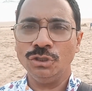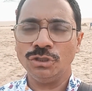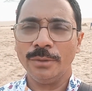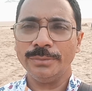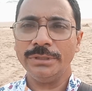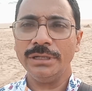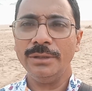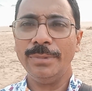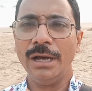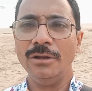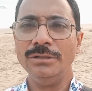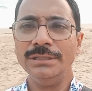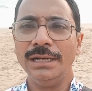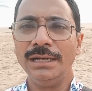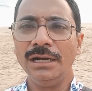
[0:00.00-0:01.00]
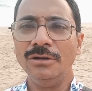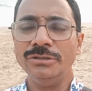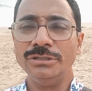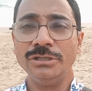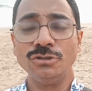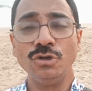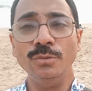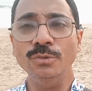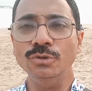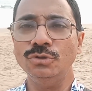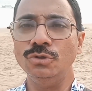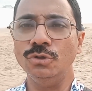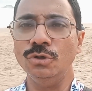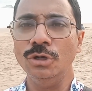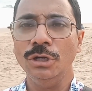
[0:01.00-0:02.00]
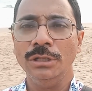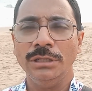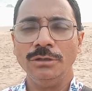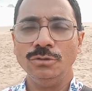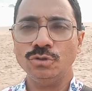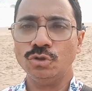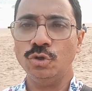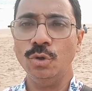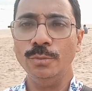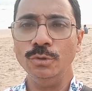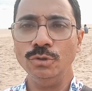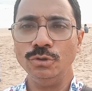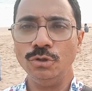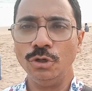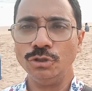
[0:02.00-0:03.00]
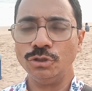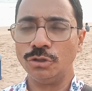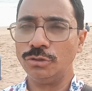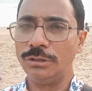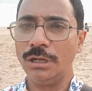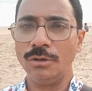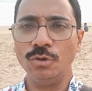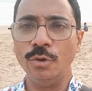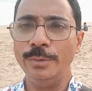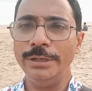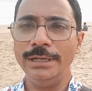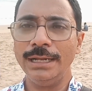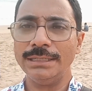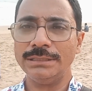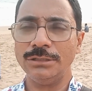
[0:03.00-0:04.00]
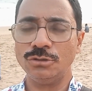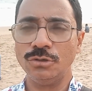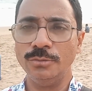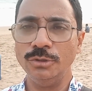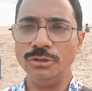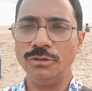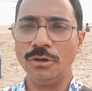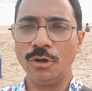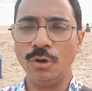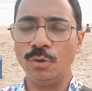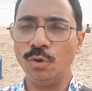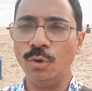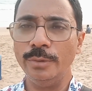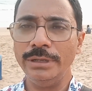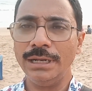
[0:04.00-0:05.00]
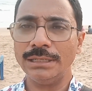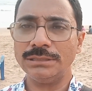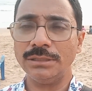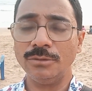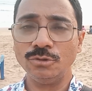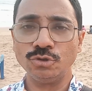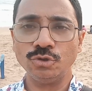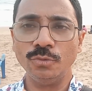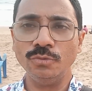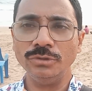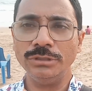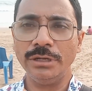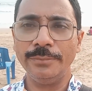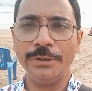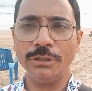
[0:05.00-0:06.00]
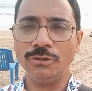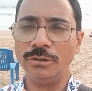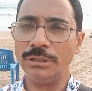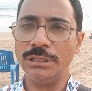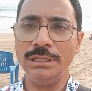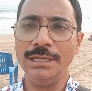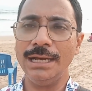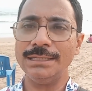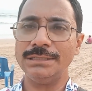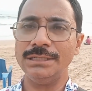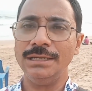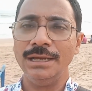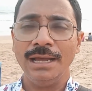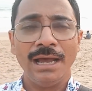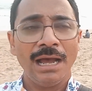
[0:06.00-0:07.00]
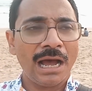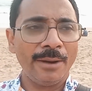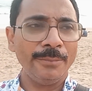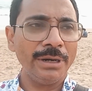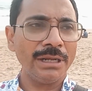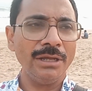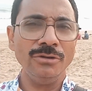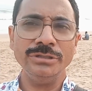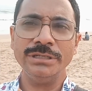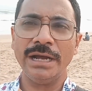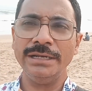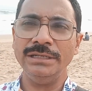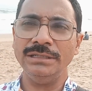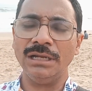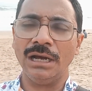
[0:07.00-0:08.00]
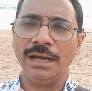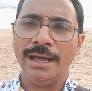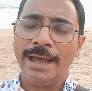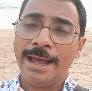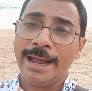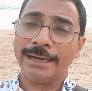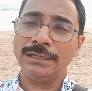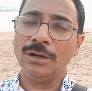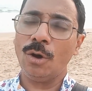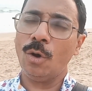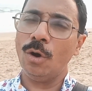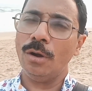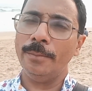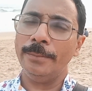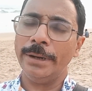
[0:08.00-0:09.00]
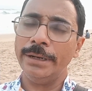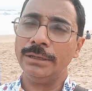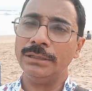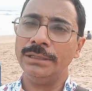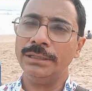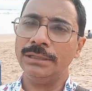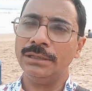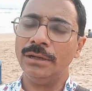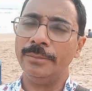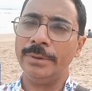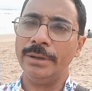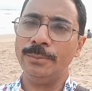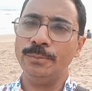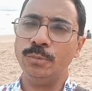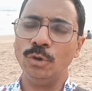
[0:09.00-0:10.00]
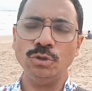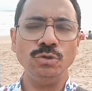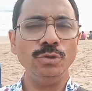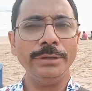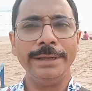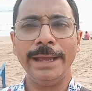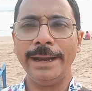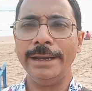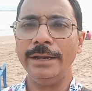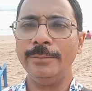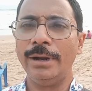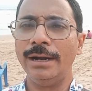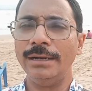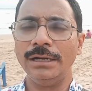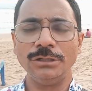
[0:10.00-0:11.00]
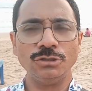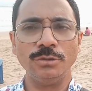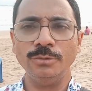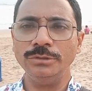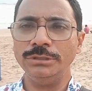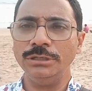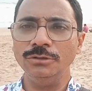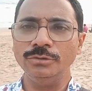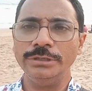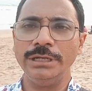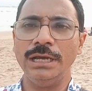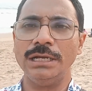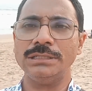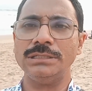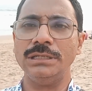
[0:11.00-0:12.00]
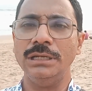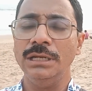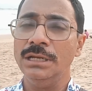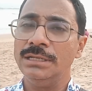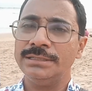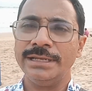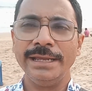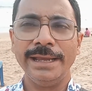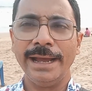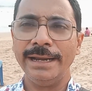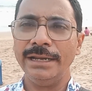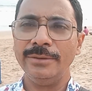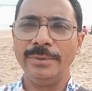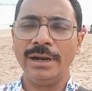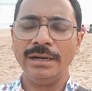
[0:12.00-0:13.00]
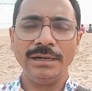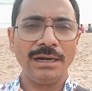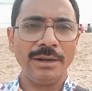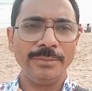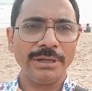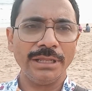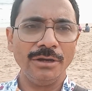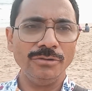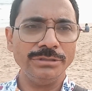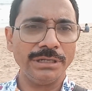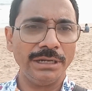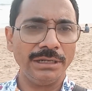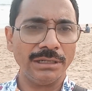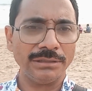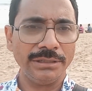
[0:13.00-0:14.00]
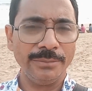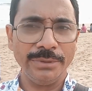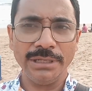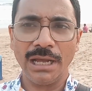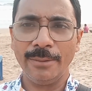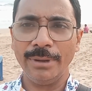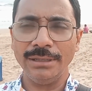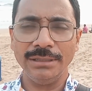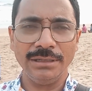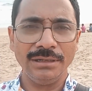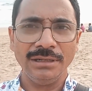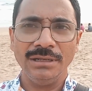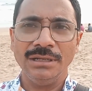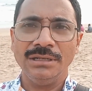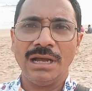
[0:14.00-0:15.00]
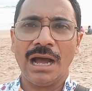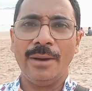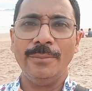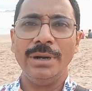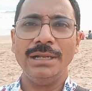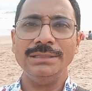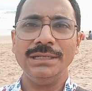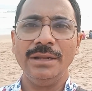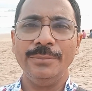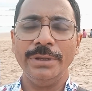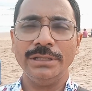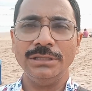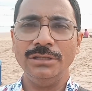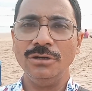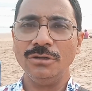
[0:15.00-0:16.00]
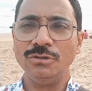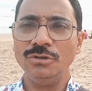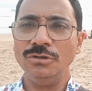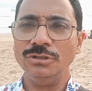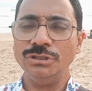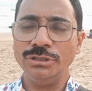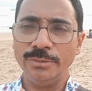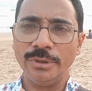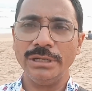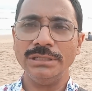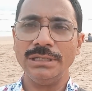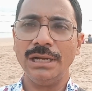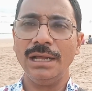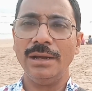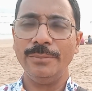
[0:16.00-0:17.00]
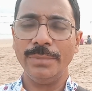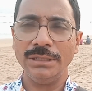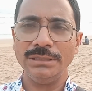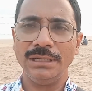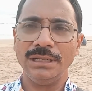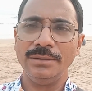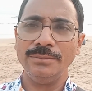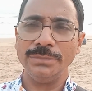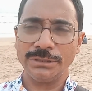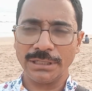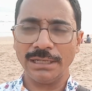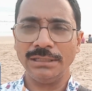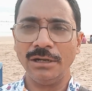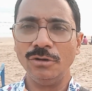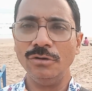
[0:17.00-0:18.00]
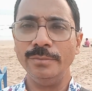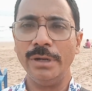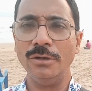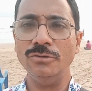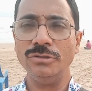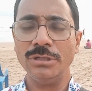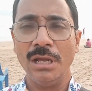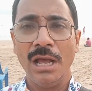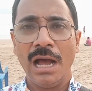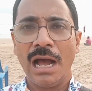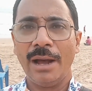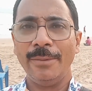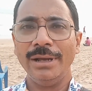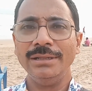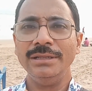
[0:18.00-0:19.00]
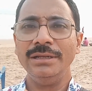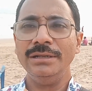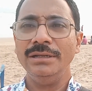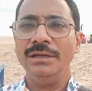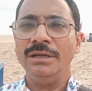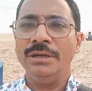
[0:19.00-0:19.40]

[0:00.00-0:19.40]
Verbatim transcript: সবথেকে ভালো জায়গা হচ্ছে সমুদ্র দেখুন সমুদ্র যতটা গভীর আছে সমুদ্র গভীর আছে এবং সমুদ্রের ভেতর কি আছে আমরা কেউ জানি না একটা মানে মানে প্রচুর জ্ঞানের ভাণ্ডার সমুদ্রে লুকিয়ে আছে সেই জ্ঞানের ভাণ্ডার আমরা কেউ জানি না তেমনি আমাদের আমরা যারা ব্যক্তিগত জীবনে যারা আমরা যারা সাধারণ মানুষ আমাদের